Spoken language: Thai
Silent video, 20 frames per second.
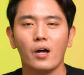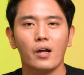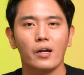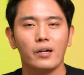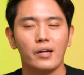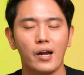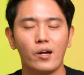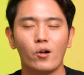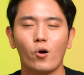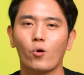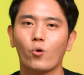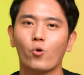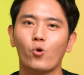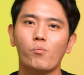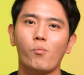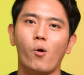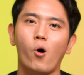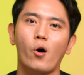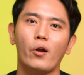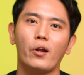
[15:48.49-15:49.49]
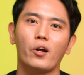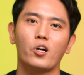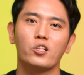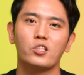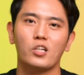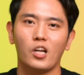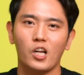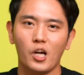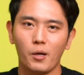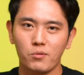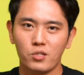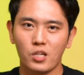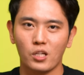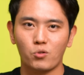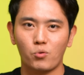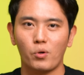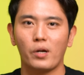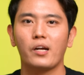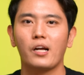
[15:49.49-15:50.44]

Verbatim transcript: แน่นอนคุณหมอเนี่ยก็จะเริ่มสตริก